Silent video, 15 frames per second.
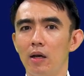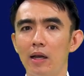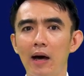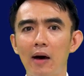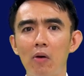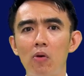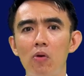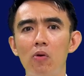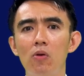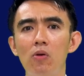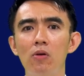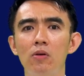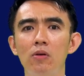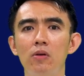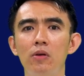เรา
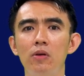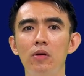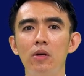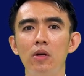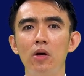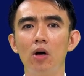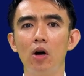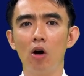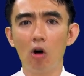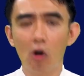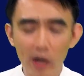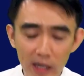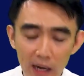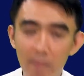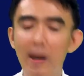อ่อ
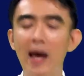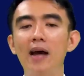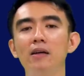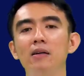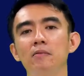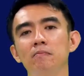นกำลัง